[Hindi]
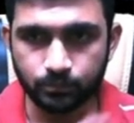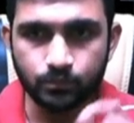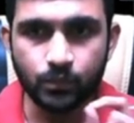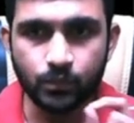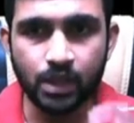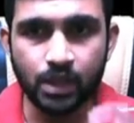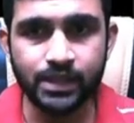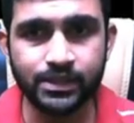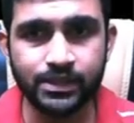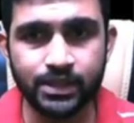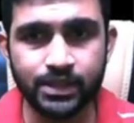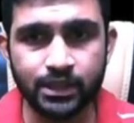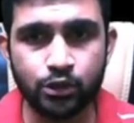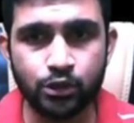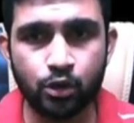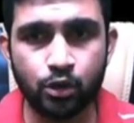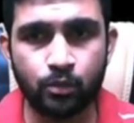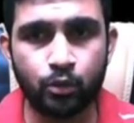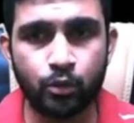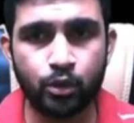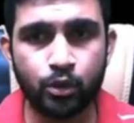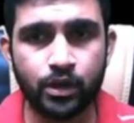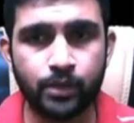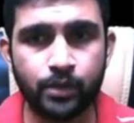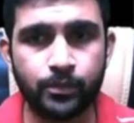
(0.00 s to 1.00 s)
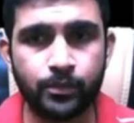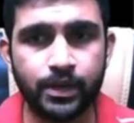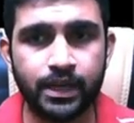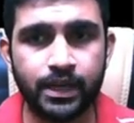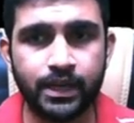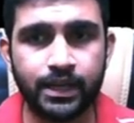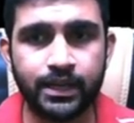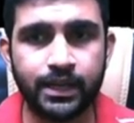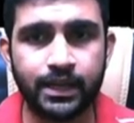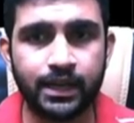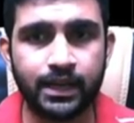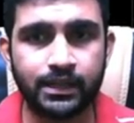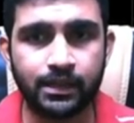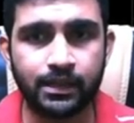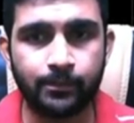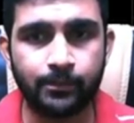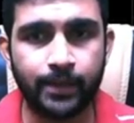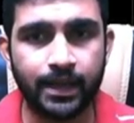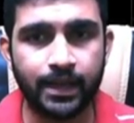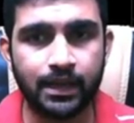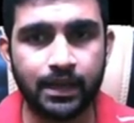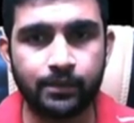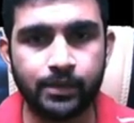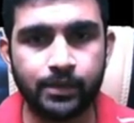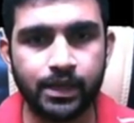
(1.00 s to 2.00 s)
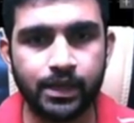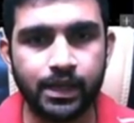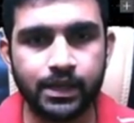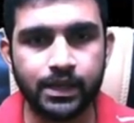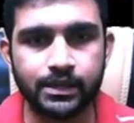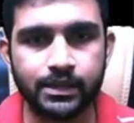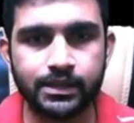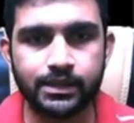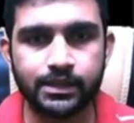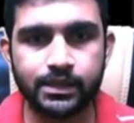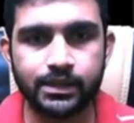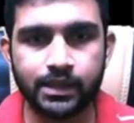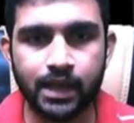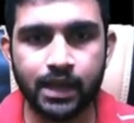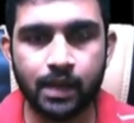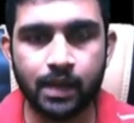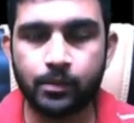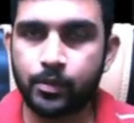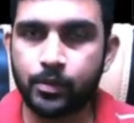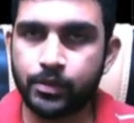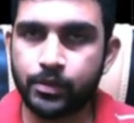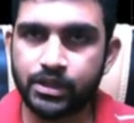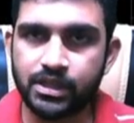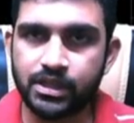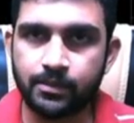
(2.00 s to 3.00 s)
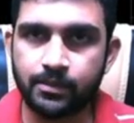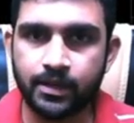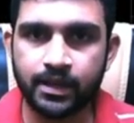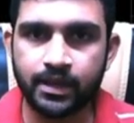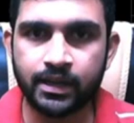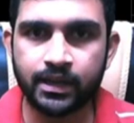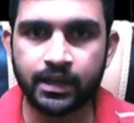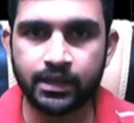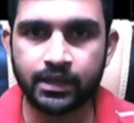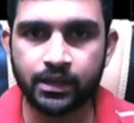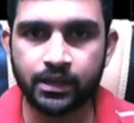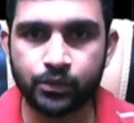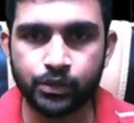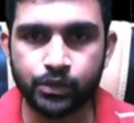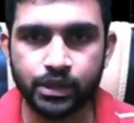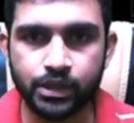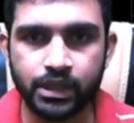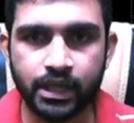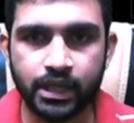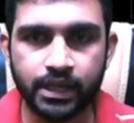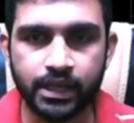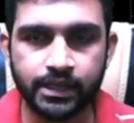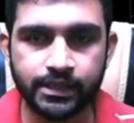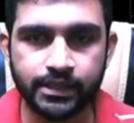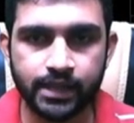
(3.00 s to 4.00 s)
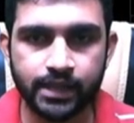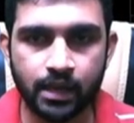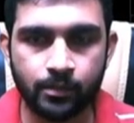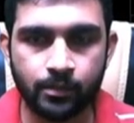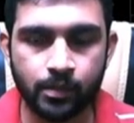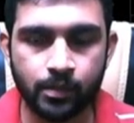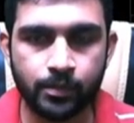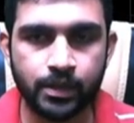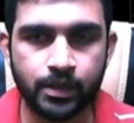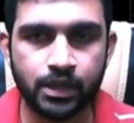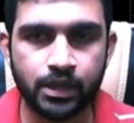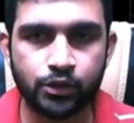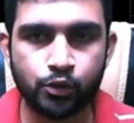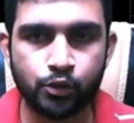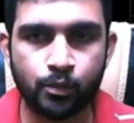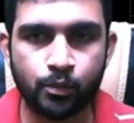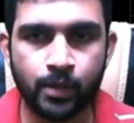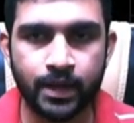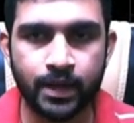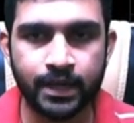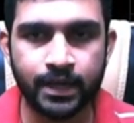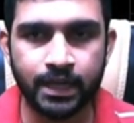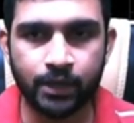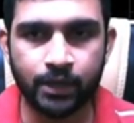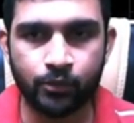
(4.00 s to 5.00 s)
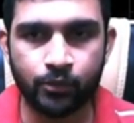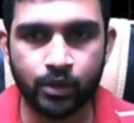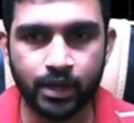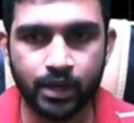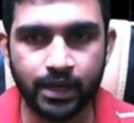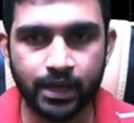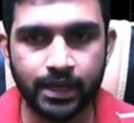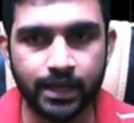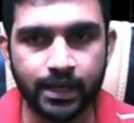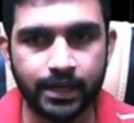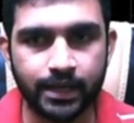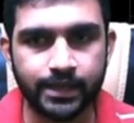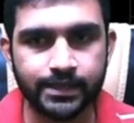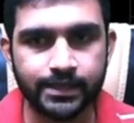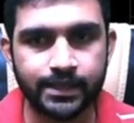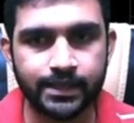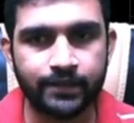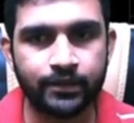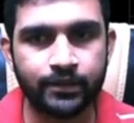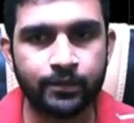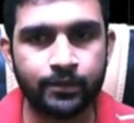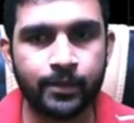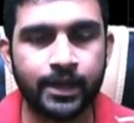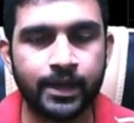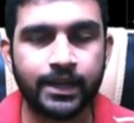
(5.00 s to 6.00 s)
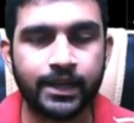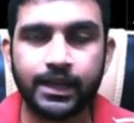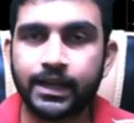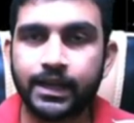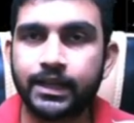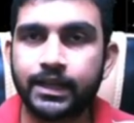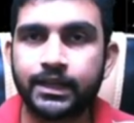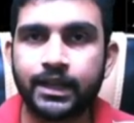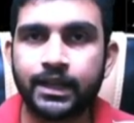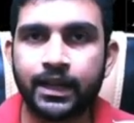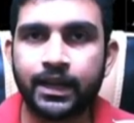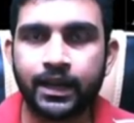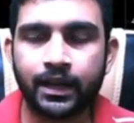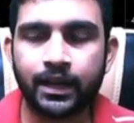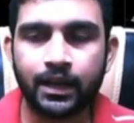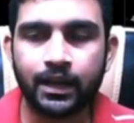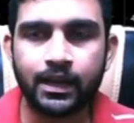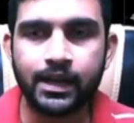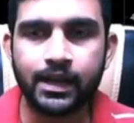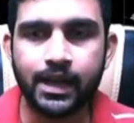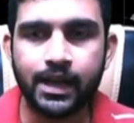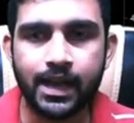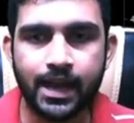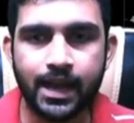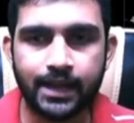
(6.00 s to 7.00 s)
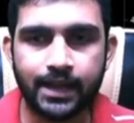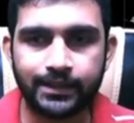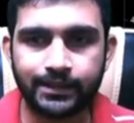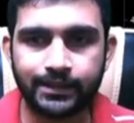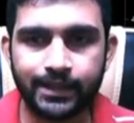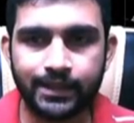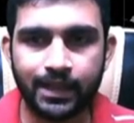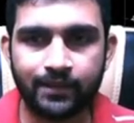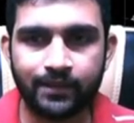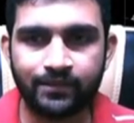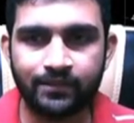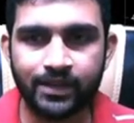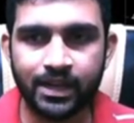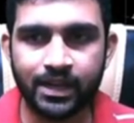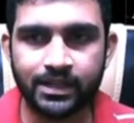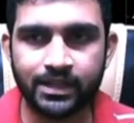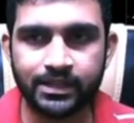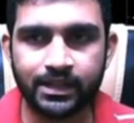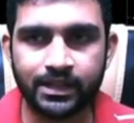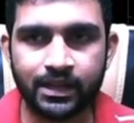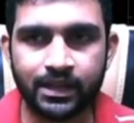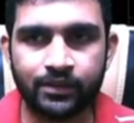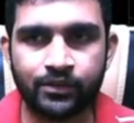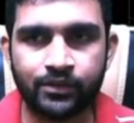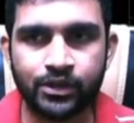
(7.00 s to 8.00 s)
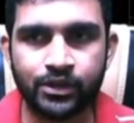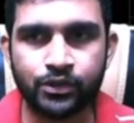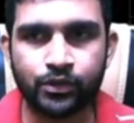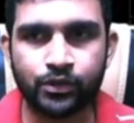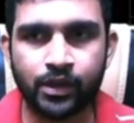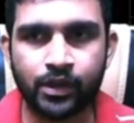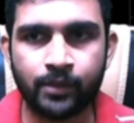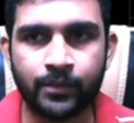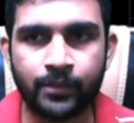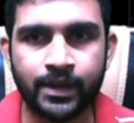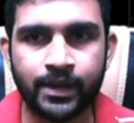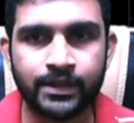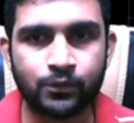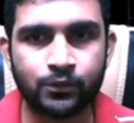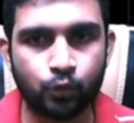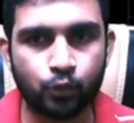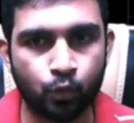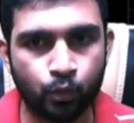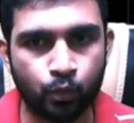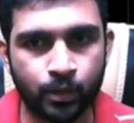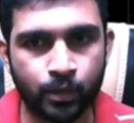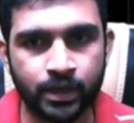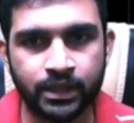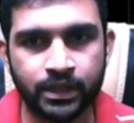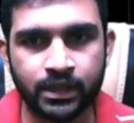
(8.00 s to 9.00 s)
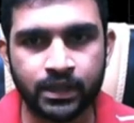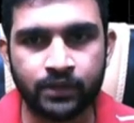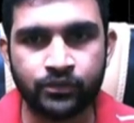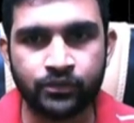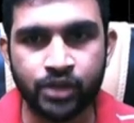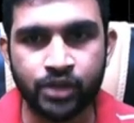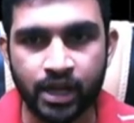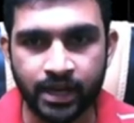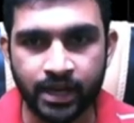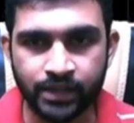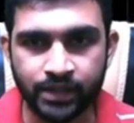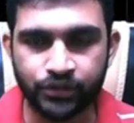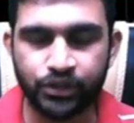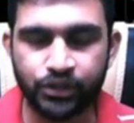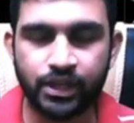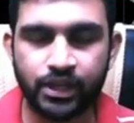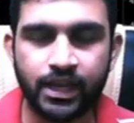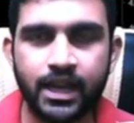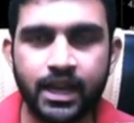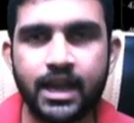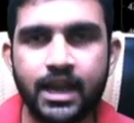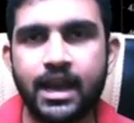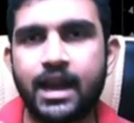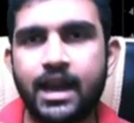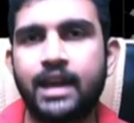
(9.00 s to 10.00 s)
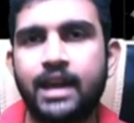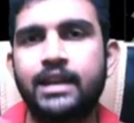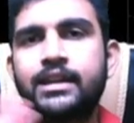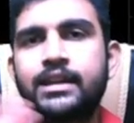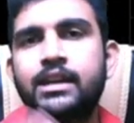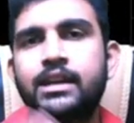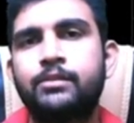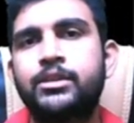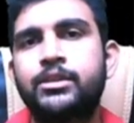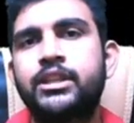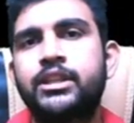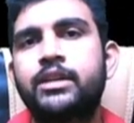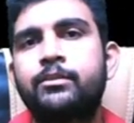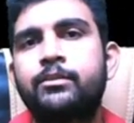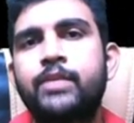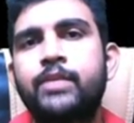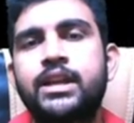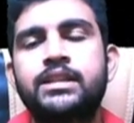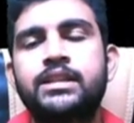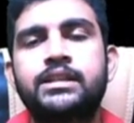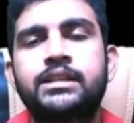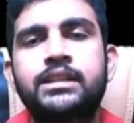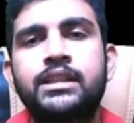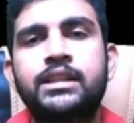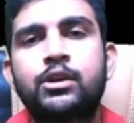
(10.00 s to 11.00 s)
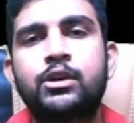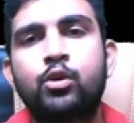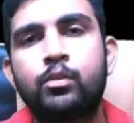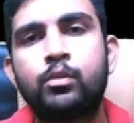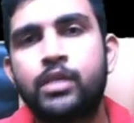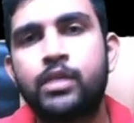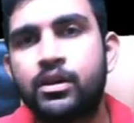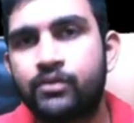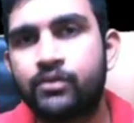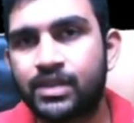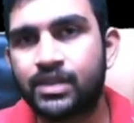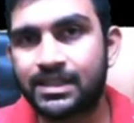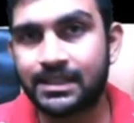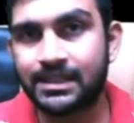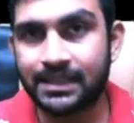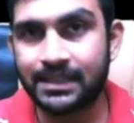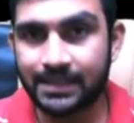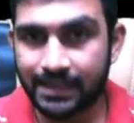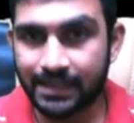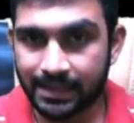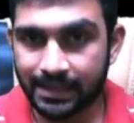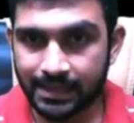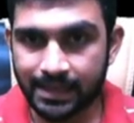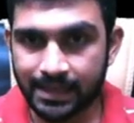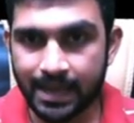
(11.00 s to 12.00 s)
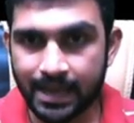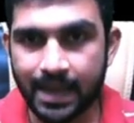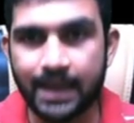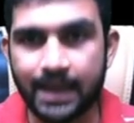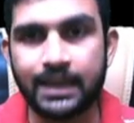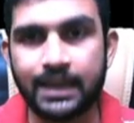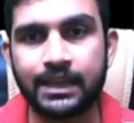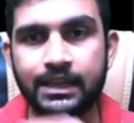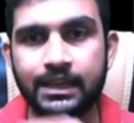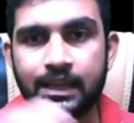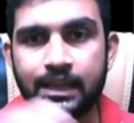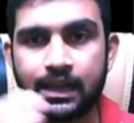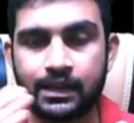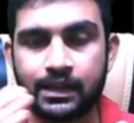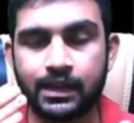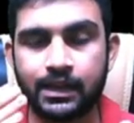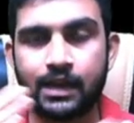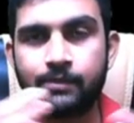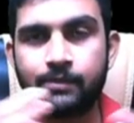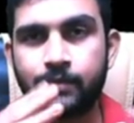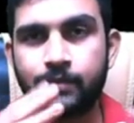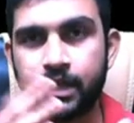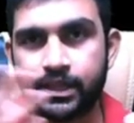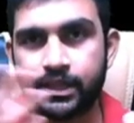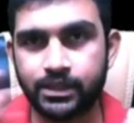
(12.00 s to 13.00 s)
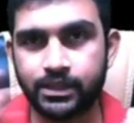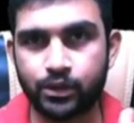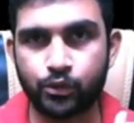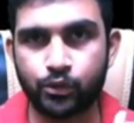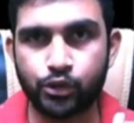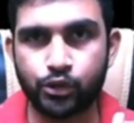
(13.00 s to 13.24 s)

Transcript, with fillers: स्टिल जो हम लोगों ने प्रिडिक्ट करा था पहले भी जैसे यहाँ पे पिछली बार करा था उसी तरीके से यहाँ पे भी कि जो मार्केट है वो कहीं ना कहीं इस लेवल पर आके हिट करेगा एंड देन फिर यहाँ से रिवर्स होकर प्राइस ऊपर की तरफ जाना चाहिए हालांकि अभी तक प्राइस के अंदर कोई भी रिवर्सल नहीं आया लेकिन अगर आपने यहाँ से कोई